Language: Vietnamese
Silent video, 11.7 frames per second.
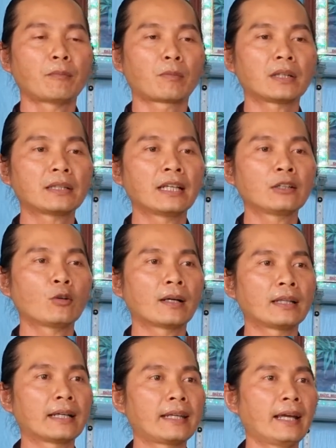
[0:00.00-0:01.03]
Mục đích chính của
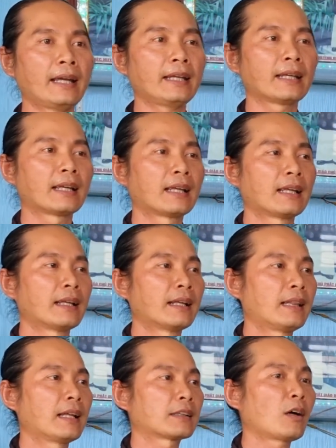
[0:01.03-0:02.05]
mình là gì?
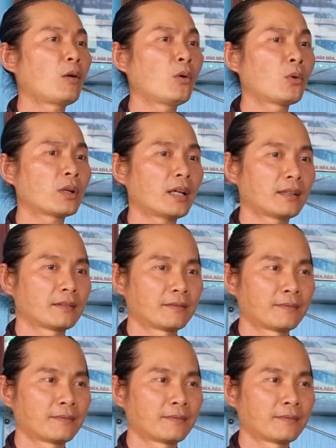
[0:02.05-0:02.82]
Là tu đó.